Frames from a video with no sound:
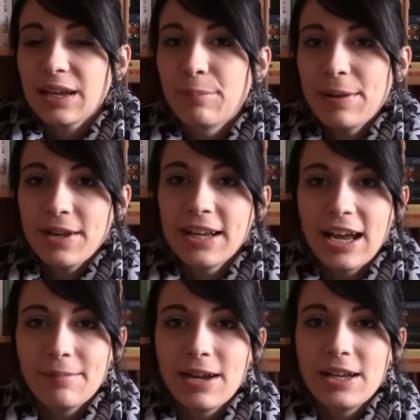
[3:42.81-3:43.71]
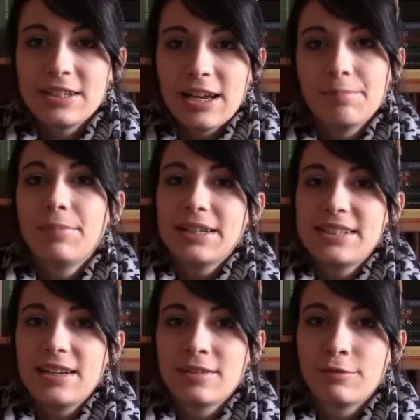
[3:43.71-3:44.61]
bei meiner Arbeit am
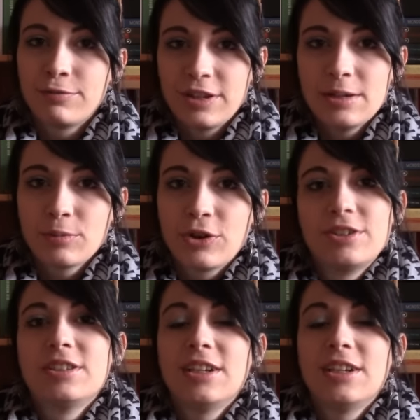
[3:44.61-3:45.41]
Patienten filmen könnte.